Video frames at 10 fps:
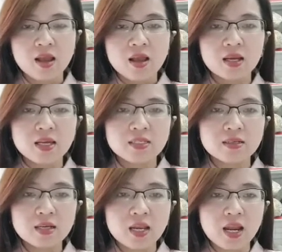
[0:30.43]
Cây
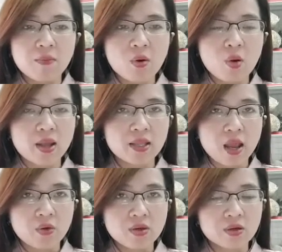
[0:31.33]
xương khỉ là một loại
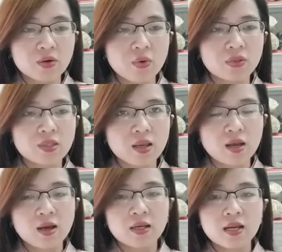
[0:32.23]
thảo dược nổi tiếng
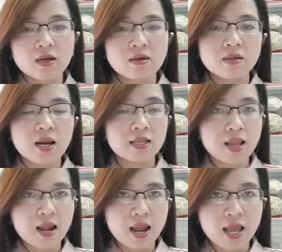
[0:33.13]
ở các nước như là
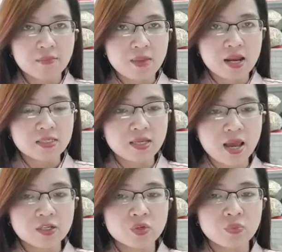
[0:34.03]
Thái Lan, Malaysia,
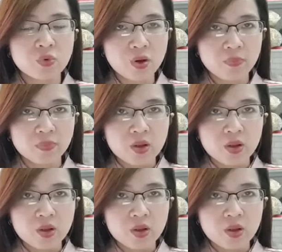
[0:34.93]
Trung Quốc.